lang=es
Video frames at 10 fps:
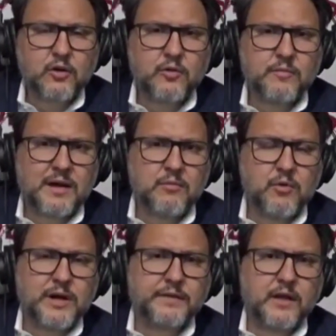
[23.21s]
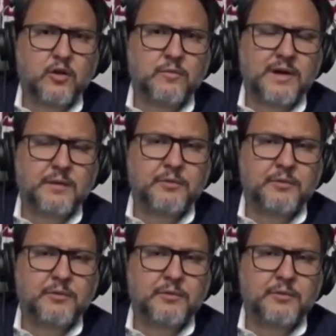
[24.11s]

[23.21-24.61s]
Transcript: con más muerte, con más